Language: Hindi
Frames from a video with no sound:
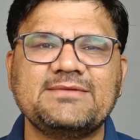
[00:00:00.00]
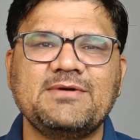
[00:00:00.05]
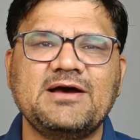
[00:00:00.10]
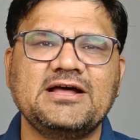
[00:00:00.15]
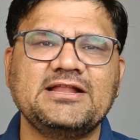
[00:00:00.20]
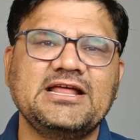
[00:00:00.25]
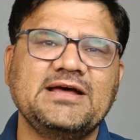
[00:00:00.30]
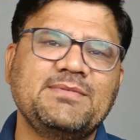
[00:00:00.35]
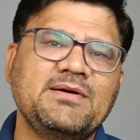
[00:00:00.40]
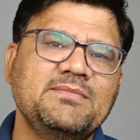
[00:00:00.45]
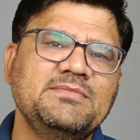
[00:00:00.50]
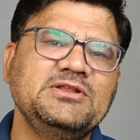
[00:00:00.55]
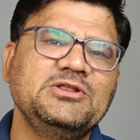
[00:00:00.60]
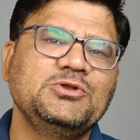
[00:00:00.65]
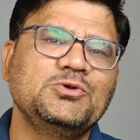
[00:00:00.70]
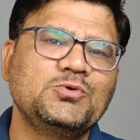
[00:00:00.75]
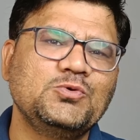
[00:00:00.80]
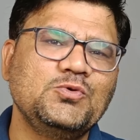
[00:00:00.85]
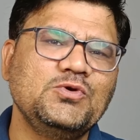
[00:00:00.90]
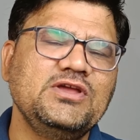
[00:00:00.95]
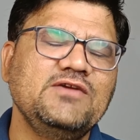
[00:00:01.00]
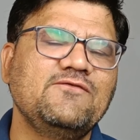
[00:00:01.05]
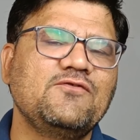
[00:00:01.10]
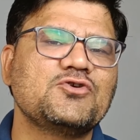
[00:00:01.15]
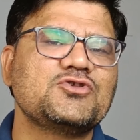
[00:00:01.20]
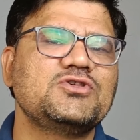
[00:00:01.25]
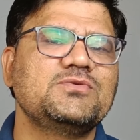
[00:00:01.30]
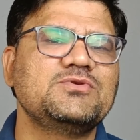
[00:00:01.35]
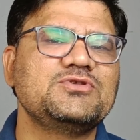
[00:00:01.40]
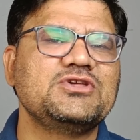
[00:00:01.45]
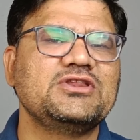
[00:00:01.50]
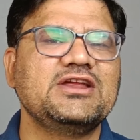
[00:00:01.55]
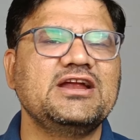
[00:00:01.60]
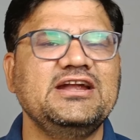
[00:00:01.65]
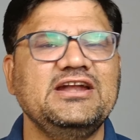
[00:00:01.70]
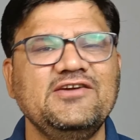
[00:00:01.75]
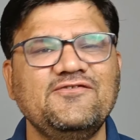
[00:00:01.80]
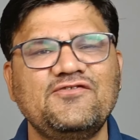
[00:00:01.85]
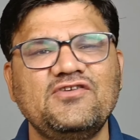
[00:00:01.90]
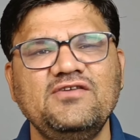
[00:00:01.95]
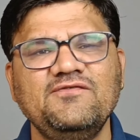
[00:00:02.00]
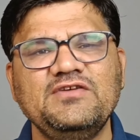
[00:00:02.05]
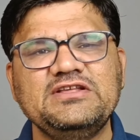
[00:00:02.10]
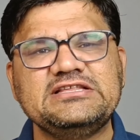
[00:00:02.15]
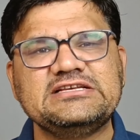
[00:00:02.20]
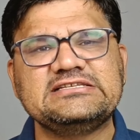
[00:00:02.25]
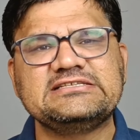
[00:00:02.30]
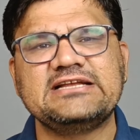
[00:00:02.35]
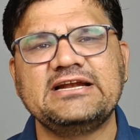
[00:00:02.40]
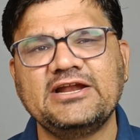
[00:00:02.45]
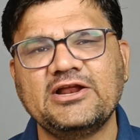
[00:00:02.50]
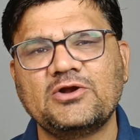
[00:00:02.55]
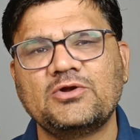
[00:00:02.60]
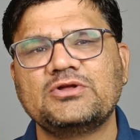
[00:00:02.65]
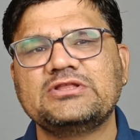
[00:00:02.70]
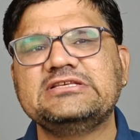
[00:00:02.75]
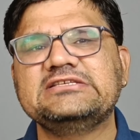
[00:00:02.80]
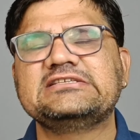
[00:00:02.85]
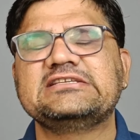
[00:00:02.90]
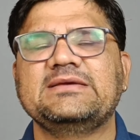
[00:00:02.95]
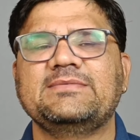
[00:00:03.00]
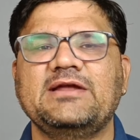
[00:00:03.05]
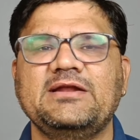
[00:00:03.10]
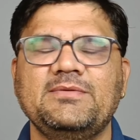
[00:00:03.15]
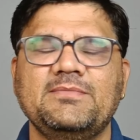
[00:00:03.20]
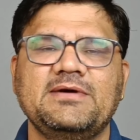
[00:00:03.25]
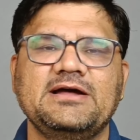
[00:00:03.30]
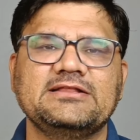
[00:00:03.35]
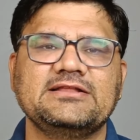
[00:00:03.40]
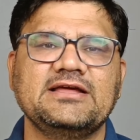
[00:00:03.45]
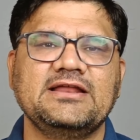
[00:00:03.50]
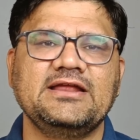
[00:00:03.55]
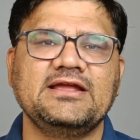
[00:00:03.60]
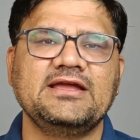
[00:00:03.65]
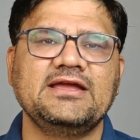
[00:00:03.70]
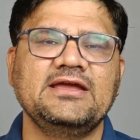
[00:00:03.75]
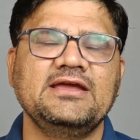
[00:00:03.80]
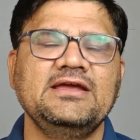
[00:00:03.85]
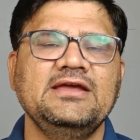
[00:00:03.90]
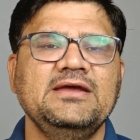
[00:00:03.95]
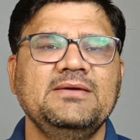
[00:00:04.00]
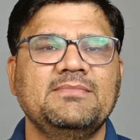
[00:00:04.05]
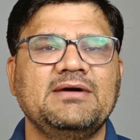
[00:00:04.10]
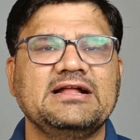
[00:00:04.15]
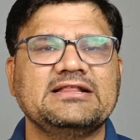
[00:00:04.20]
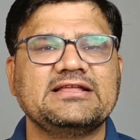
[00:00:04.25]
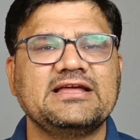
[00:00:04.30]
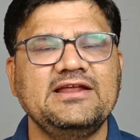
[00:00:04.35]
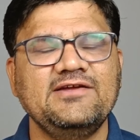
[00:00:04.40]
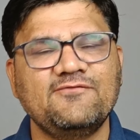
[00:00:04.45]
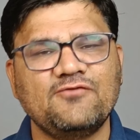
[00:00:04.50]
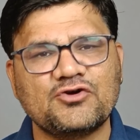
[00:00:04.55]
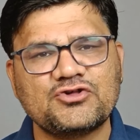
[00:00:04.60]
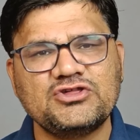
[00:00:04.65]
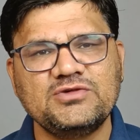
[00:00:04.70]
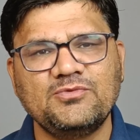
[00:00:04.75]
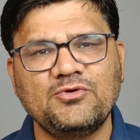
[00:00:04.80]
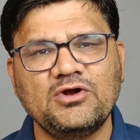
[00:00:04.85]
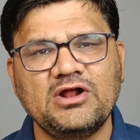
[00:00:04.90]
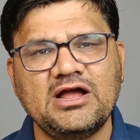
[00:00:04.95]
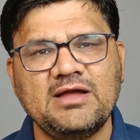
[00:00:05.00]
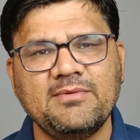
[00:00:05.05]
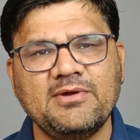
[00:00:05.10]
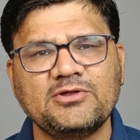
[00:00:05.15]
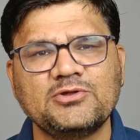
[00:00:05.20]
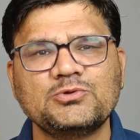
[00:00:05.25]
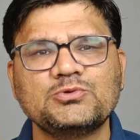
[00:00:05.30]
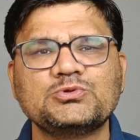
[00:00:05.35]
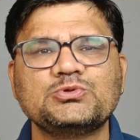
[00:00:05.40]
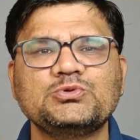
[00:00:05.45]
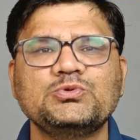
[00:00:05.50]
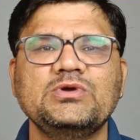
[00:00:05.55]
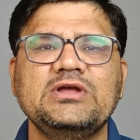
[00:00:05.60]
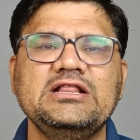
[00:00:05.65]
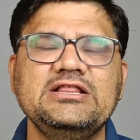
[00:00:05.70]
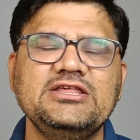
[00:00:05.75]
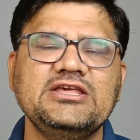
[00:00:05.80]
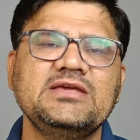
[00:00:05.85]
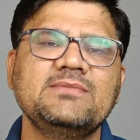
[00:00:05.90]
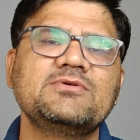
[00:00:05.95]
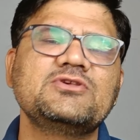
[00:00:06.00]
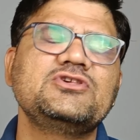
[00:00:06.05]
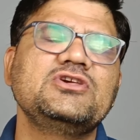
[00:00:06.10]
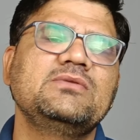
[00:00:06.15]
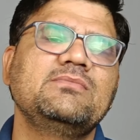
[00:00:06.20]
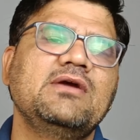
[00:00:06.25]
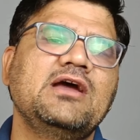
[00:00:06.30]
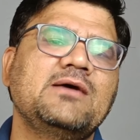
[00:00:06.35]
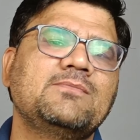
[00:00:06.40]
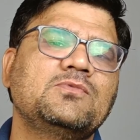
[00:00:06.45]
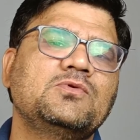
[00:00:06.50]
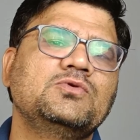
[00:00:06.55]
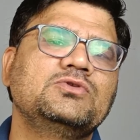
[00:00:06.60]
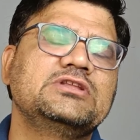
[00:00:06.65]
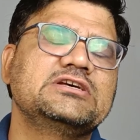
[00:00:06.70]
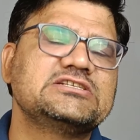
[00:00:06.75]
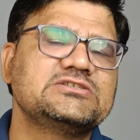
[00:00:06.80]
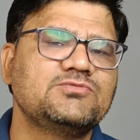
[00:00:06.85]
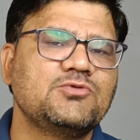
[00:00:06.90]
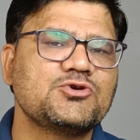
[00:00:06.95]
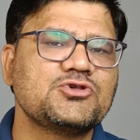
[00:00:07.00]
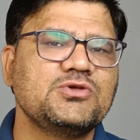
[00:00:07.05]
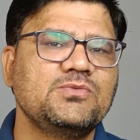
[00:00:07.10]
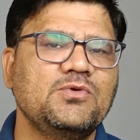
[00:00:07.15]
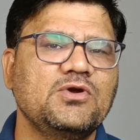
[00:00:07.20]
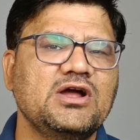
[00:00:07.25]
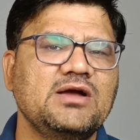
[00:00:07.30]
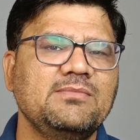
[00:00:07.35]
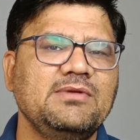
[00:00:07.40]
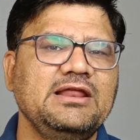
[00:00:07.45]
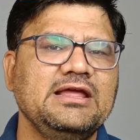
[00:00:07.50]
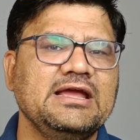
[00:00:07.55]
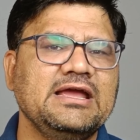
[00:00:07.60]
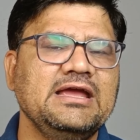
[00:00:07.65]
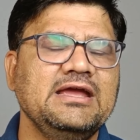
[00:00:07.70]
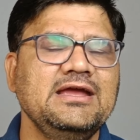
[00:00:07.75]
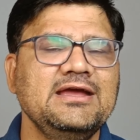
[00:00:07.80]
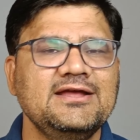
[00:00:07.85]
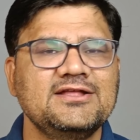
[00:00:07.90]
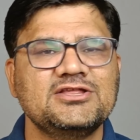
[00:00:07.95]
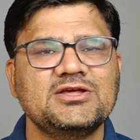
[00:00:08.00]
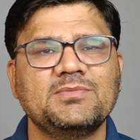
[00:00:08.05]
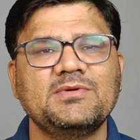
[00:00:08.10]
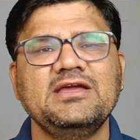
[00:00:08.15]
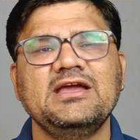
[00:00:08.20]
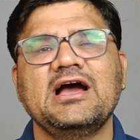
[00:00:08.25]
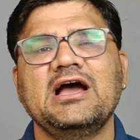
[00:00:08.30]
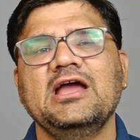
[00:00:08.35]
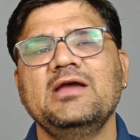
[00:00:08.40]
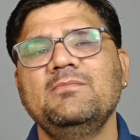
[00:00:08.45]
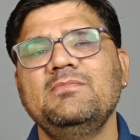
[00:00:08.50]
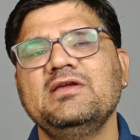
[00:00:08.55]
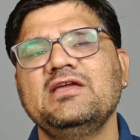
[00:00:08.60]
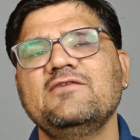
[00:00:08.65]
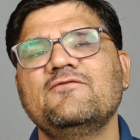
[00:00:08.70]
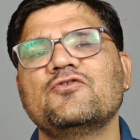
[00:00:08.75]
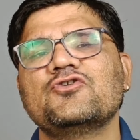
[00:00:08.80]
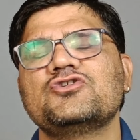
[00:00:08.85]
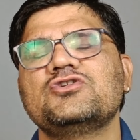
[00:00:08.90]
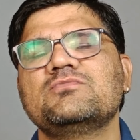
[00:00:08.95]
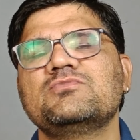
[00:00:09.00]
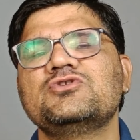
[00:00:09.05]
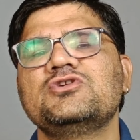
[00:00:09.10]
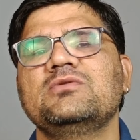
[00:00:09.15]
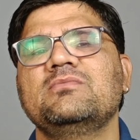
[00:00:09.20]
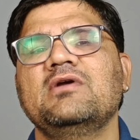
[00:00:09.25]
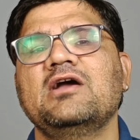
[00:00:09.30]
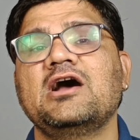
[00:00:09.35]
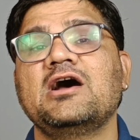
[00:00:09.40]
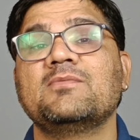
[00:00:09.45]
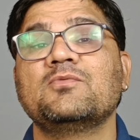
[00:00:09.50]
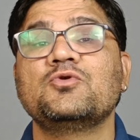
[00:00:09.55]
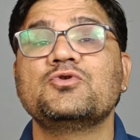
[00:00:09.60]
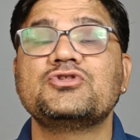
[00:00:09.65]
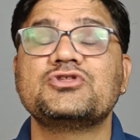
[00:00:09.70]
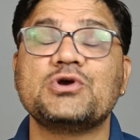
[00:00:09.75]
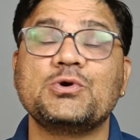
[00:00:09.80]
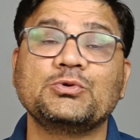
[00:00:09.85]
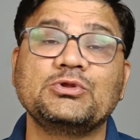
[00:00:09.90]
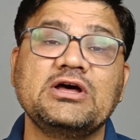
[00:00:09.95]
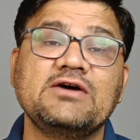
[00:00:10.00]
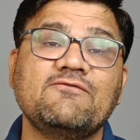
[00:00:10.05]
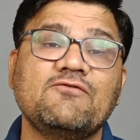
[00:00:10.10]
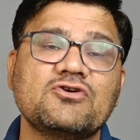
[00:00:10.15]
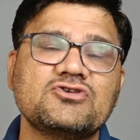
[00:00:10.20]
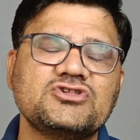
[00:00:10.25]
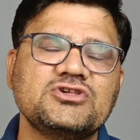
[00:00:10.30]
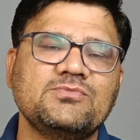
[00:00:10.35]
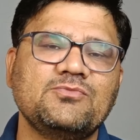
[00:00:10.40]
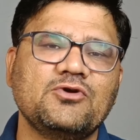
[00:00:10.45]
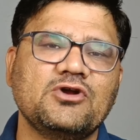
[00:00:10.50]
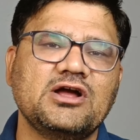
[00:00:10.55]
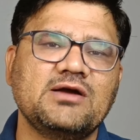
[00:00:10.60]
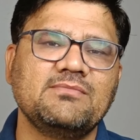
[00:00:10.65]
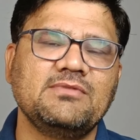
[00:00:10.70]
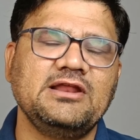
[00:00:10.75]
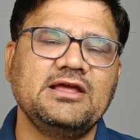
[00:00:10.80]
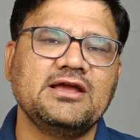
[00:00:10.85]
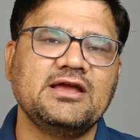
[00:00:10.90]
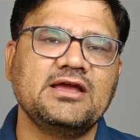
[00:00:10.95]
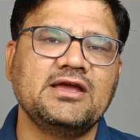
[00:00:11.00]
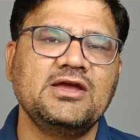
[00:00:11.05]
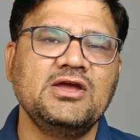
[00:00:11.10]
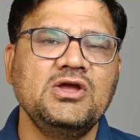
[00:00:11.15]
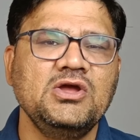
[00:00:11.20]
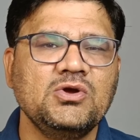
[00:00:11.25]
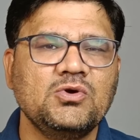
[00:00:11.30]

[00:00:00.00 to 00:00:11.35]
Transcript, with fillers: के बाद अब हम इन दोनों ही वॉशिंग मशीन के डिफरेंट फीचर्स एंड टेक्नोलॉजीज के बारे में बात करेंगे बात करें वॉशिंग प्रोग्राम की तो दोस्तों एल की मशीन में आपको 10 वॉशिंग प्रोग्राम मिलेंगे जबकि आई की वॉशिंग मशीन में आपको चौदह वॉशिंग प्रोग्राम मिलेंगे